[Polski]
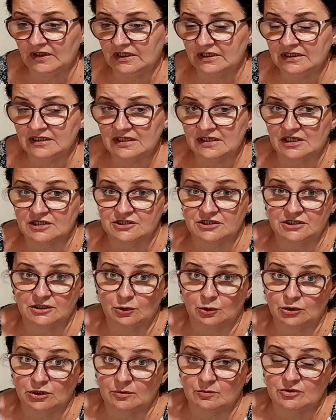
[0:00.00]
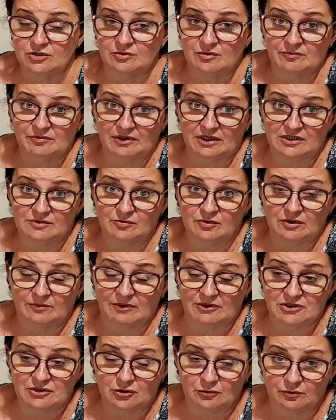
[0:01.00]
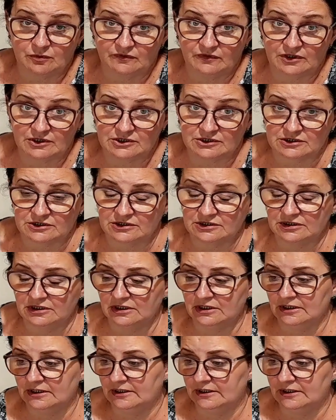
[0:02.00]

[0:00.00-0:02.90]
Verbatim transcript: i na razie tego nie możemy prać, bo nie ma gdzie to powiesić.